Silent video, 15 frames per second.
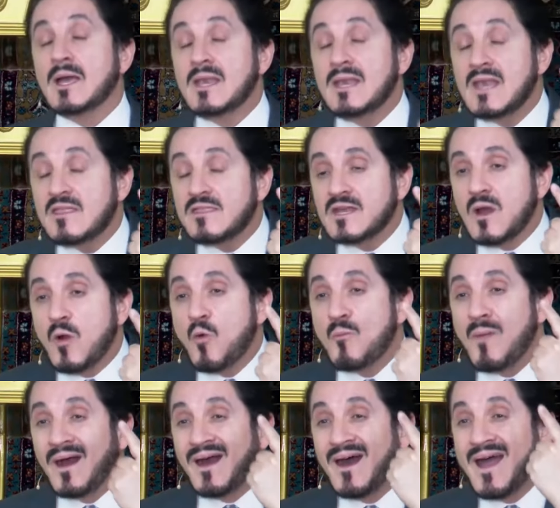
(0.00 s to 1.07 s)
الذي له
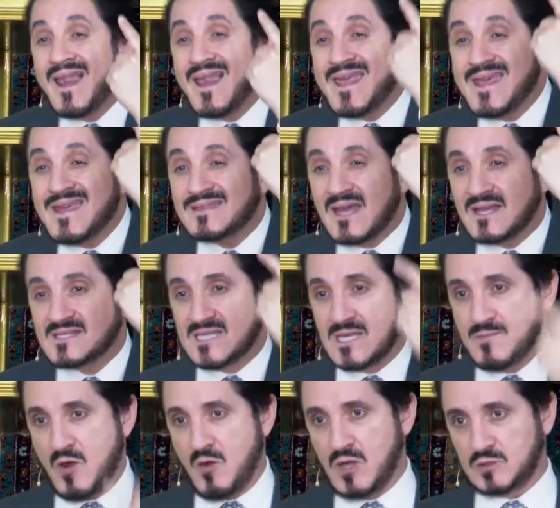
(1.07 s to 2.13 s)
مقاليد
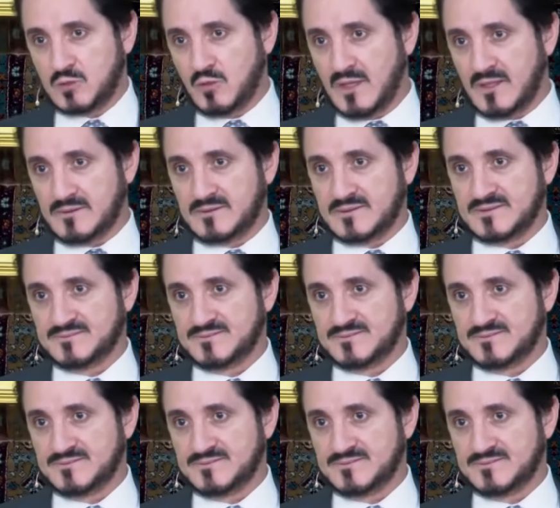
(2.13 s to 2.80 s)
السماوات والأرض